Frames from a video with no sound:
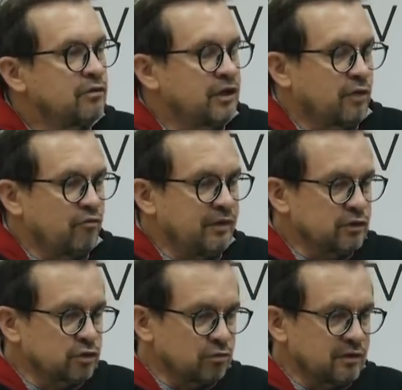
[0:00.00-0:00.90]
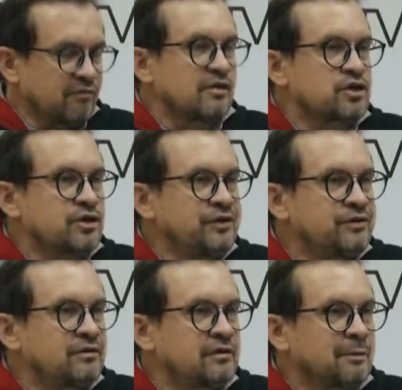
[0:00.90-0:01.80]
я увидел, что это
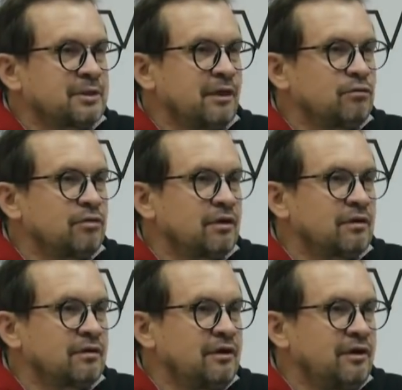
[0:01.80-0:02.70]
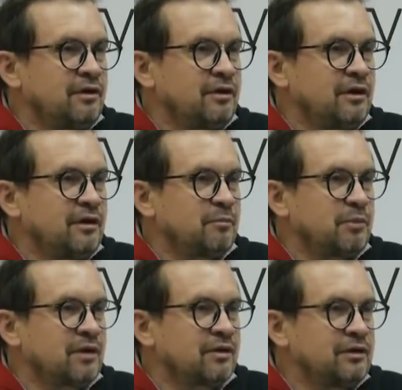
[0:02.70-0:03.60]
фашист, абсолютно не, не
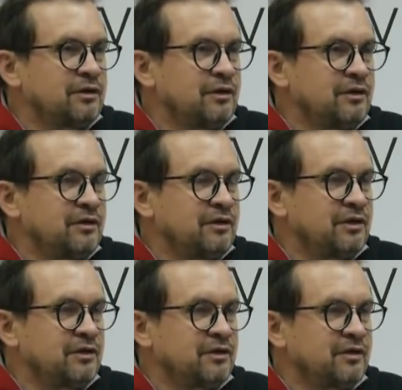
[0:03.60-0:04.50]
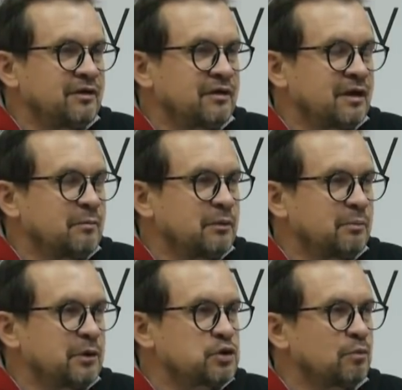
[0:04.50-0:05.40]
прикрытый, не, не, как бы,
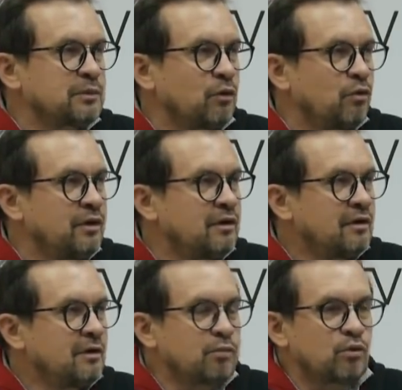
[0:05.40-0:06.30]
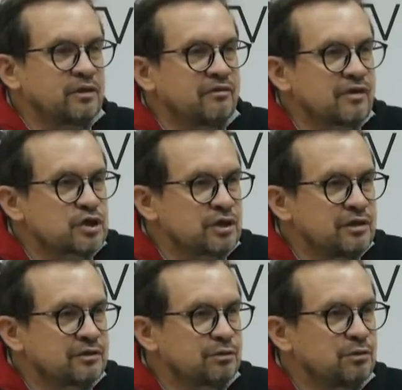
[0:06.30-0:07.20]
причем такой
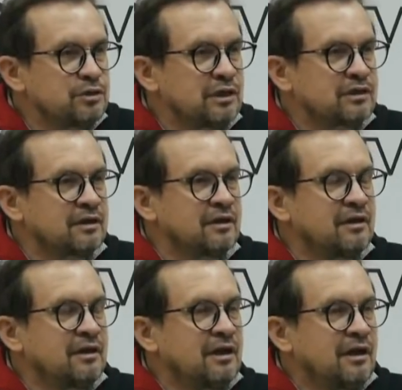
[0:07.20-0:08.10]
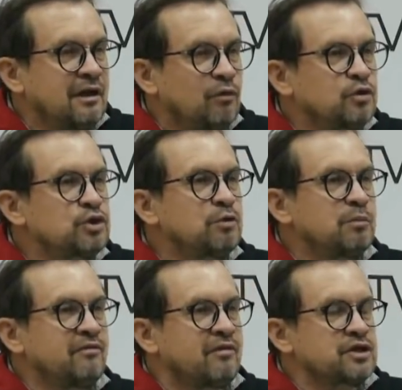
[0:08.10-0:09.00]
протофашист, то есть это он еще
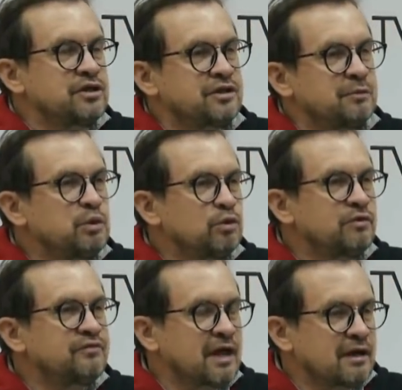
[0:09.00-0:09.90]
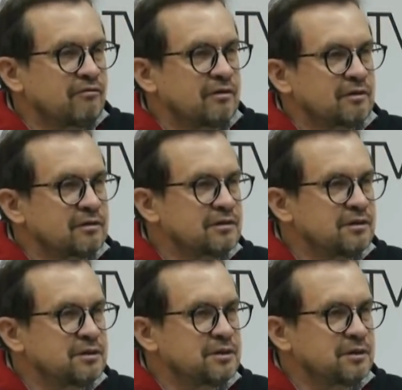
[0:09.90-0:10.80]
был фашистом до всякого, так
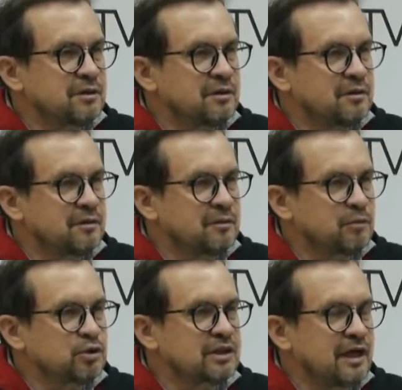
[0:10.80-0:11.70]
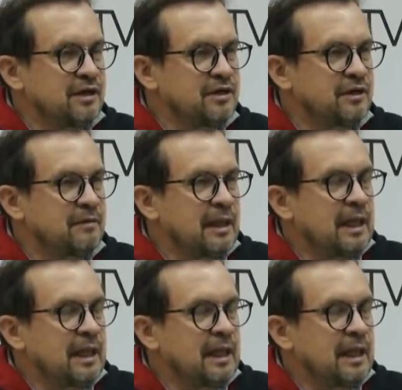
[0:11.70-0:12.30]
сказать, э, Муссолини.